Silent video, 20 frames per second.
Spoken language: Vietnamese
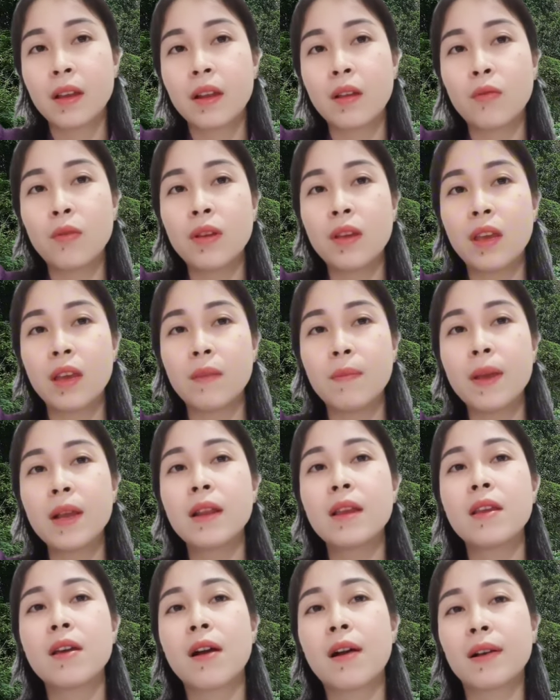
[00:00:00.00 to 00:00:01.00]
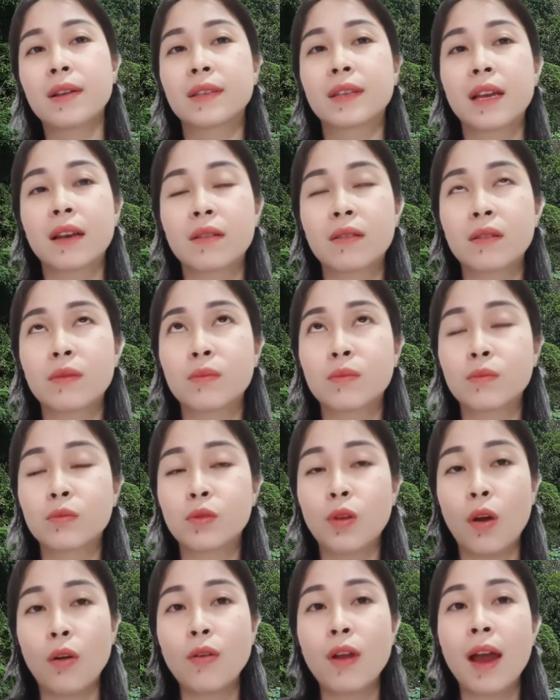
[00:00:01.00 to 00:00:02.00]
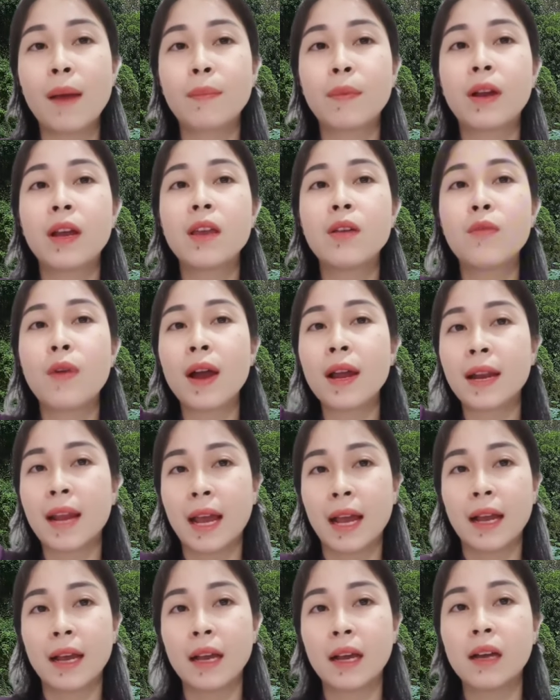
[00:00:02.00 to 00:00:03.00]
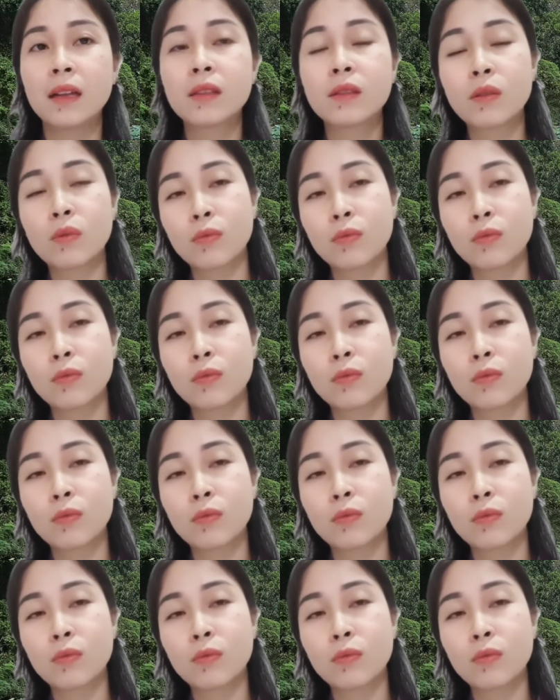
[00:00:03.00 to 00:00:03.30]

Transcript: là quý vị biết lý do làm sao không chỗ đó âm khí quá nặng ít